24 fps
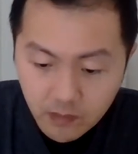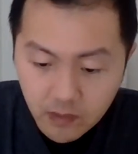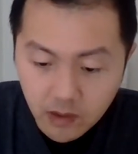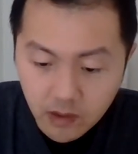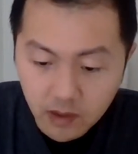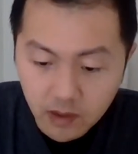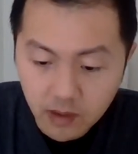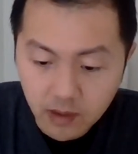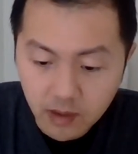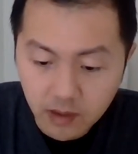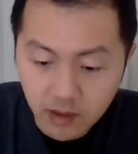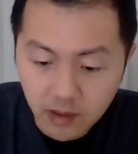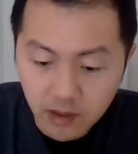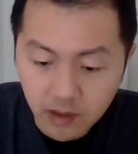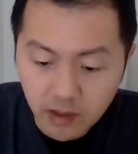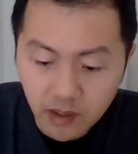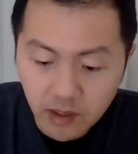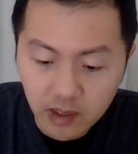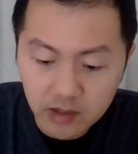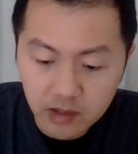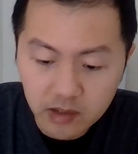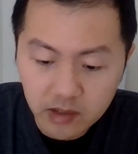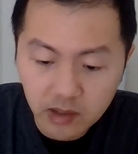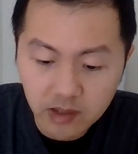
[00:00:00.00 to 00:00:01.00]
呃，你
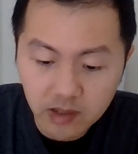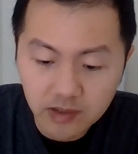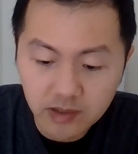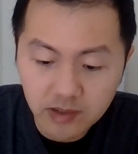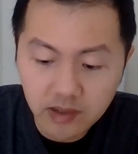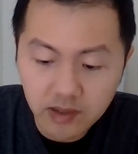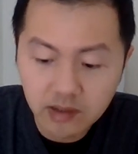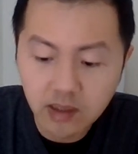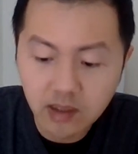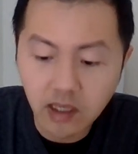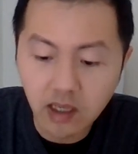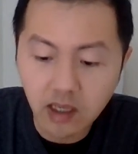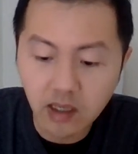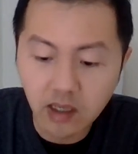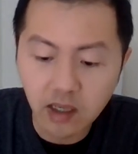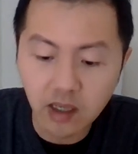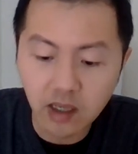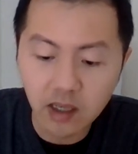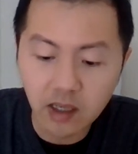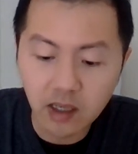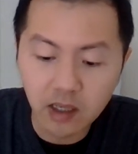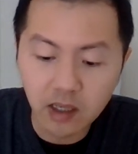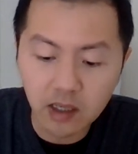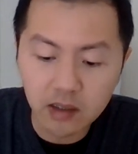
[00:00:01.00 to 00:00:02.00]
看这个金螳螂
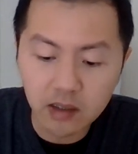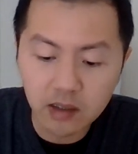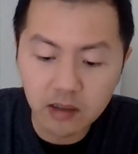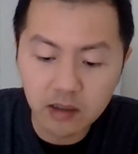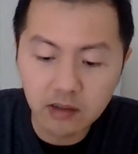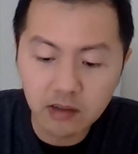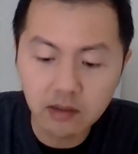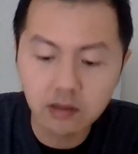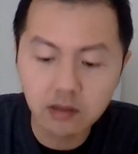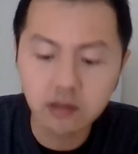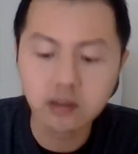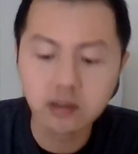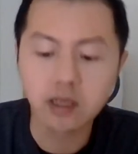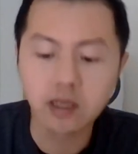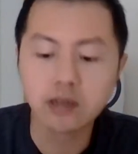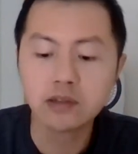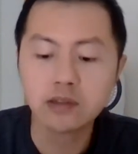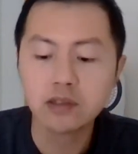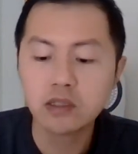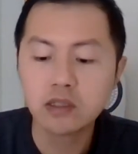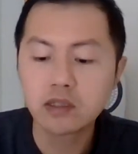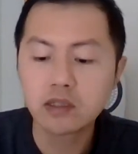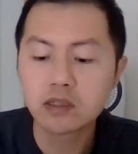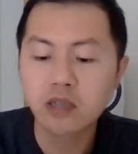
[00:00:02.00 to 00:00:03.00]
啊，是
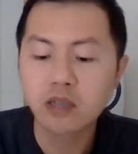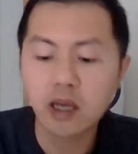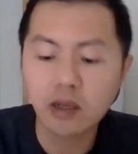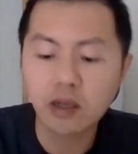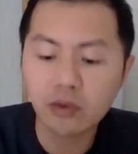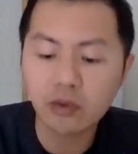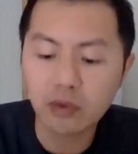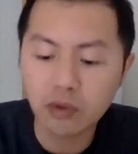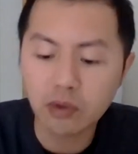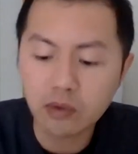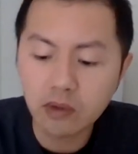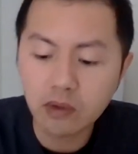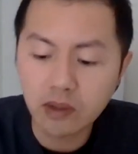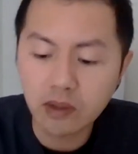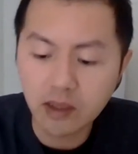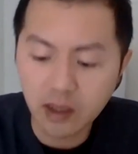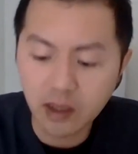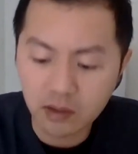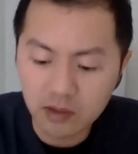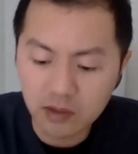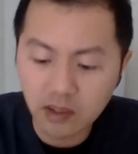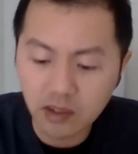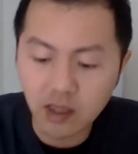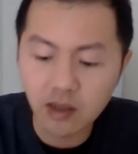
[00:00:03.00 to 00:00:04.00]
曾经参与过
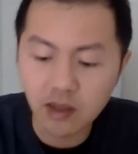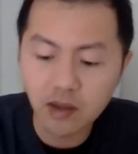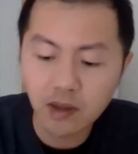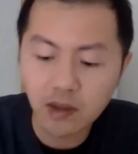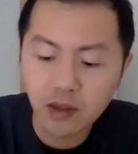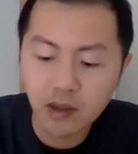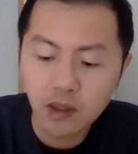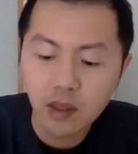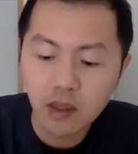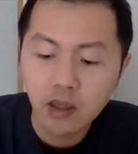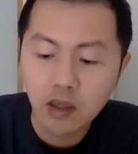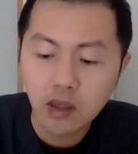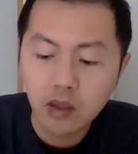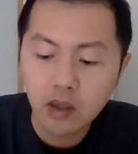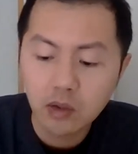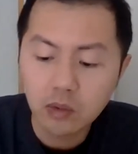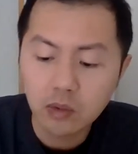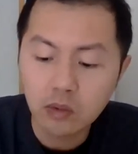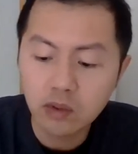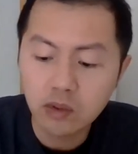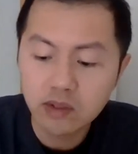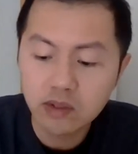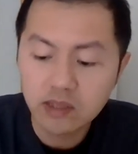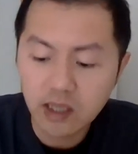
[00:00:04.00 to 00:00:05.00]
鸟巢、
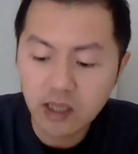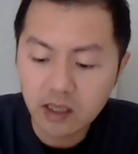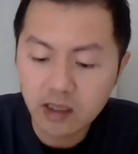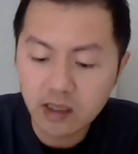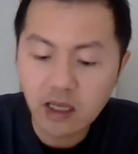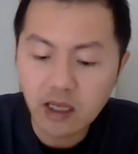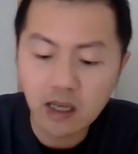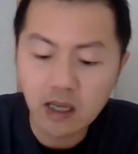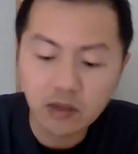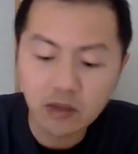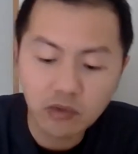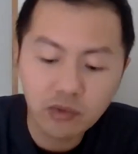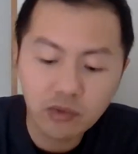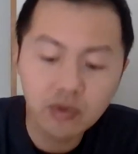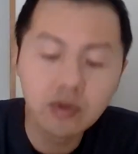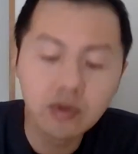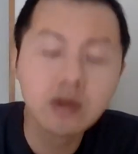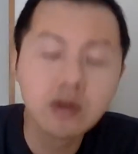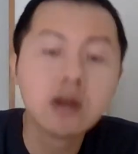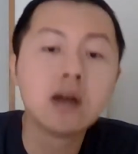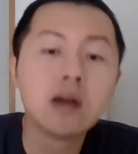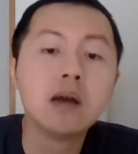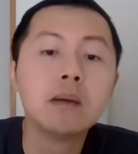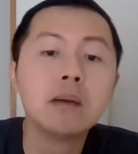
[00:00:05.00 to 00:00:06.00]
国家大剧
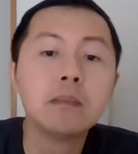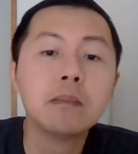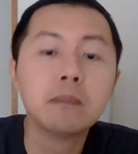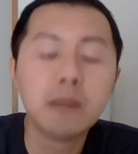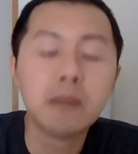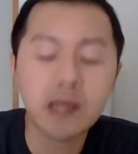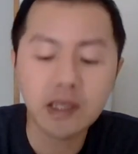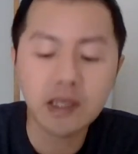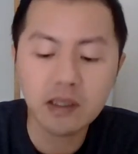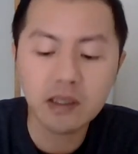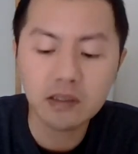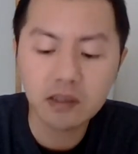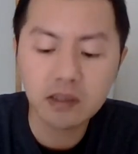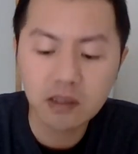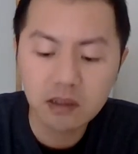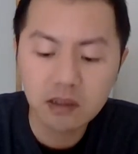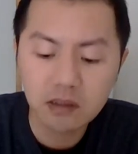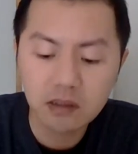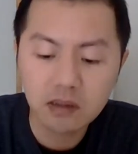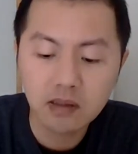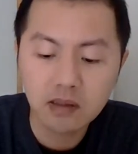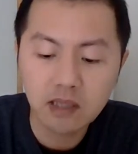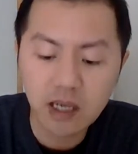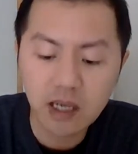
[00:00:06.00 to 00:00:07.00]
院、北
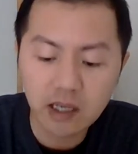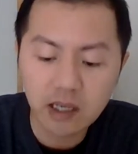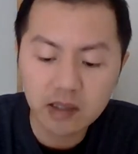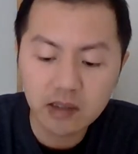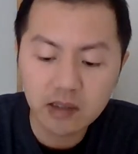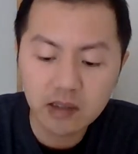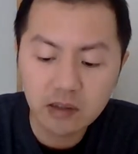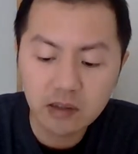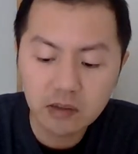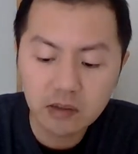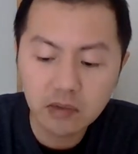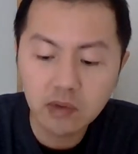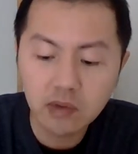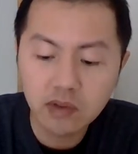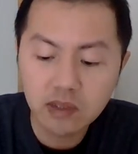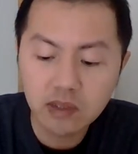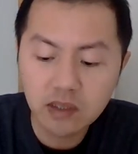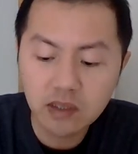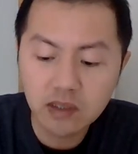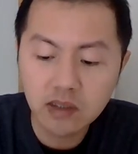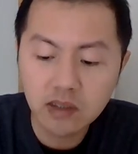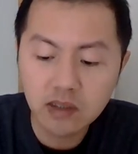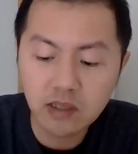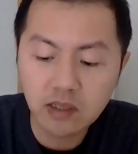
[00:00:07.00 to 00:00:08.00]
京大兴国
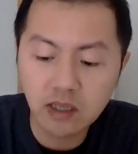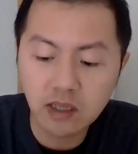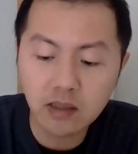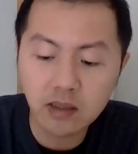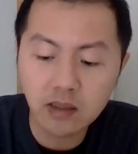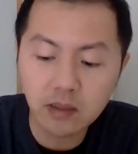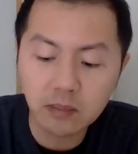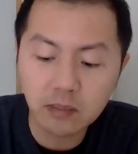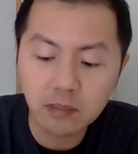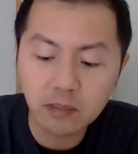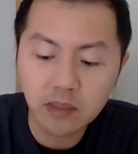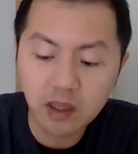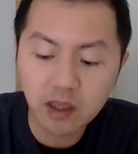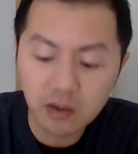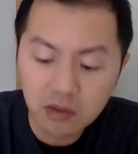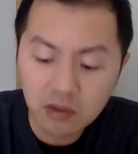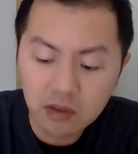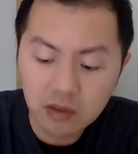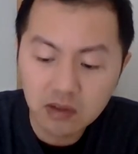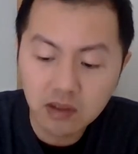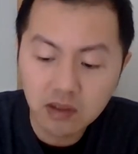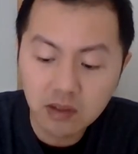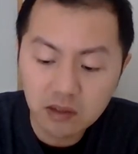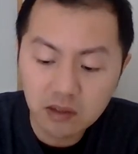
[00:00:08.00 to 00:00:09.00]
际机场等标
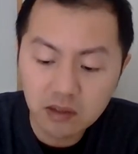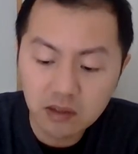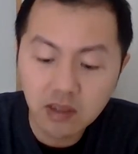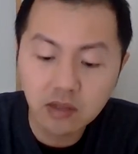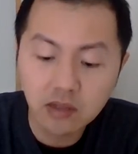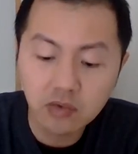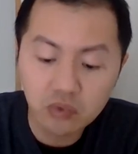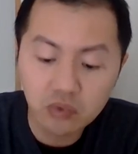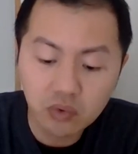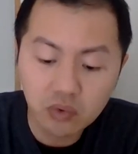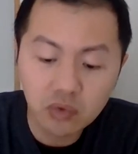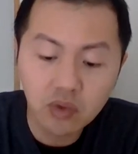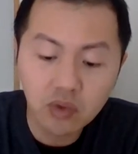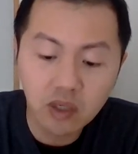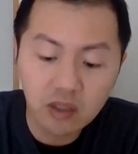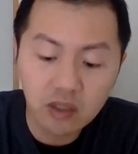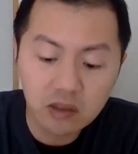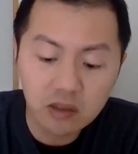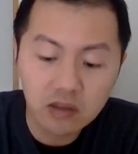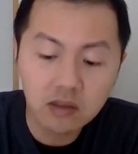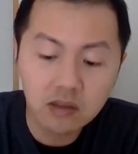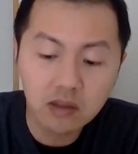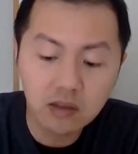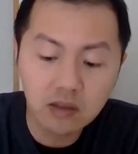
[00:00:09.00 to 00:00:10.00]
志性建筑装
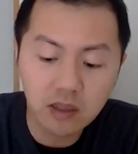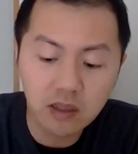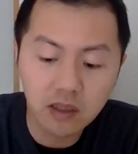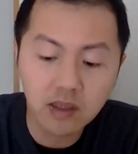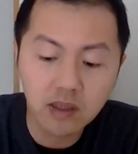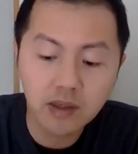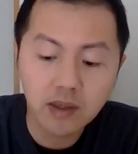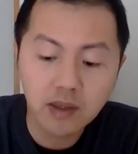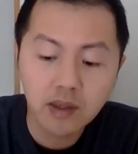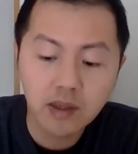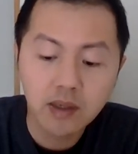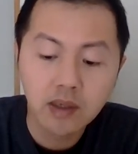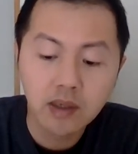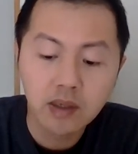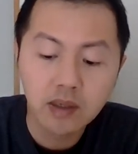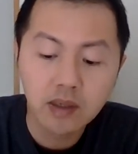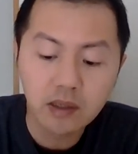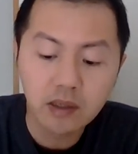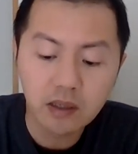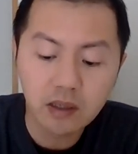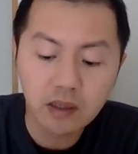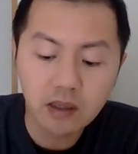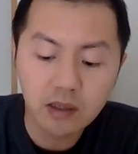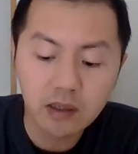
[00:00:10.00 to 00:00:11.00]
饰的
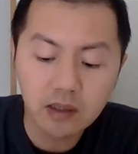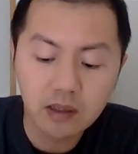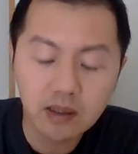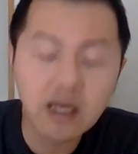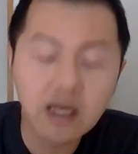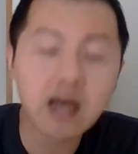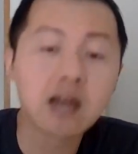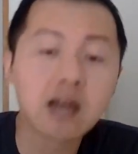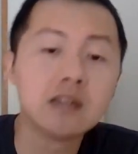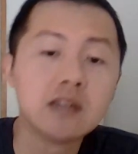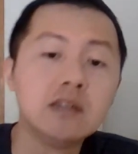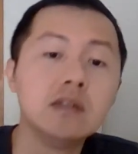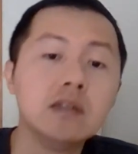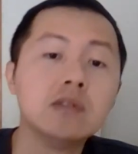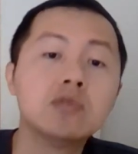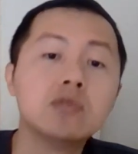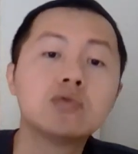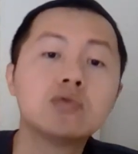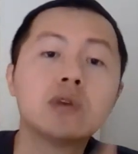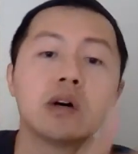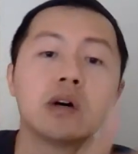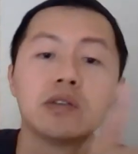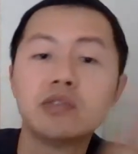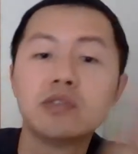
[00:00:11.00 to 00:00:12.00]
一个大型
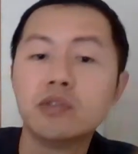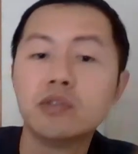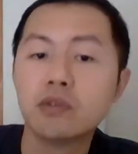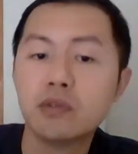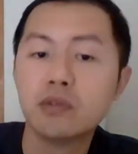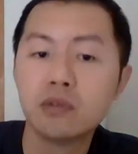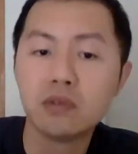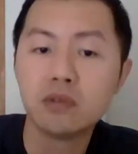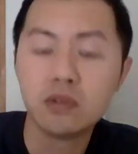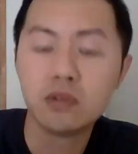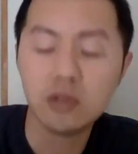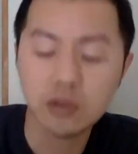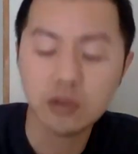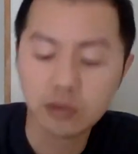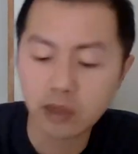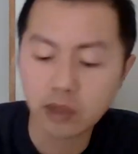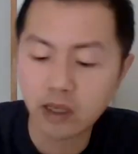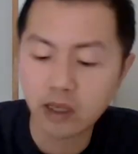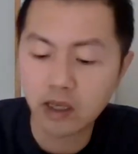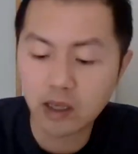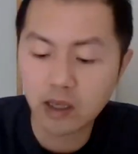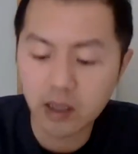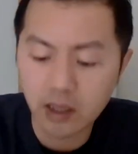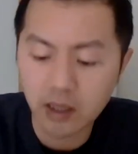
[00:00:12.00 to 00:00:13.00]
装修集
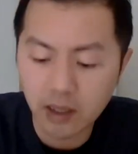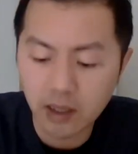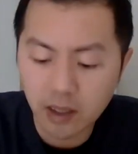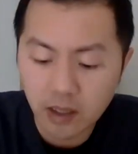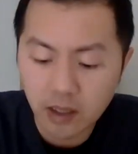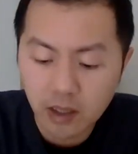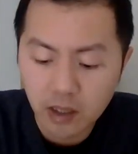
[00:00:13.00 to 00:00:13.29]
团啊。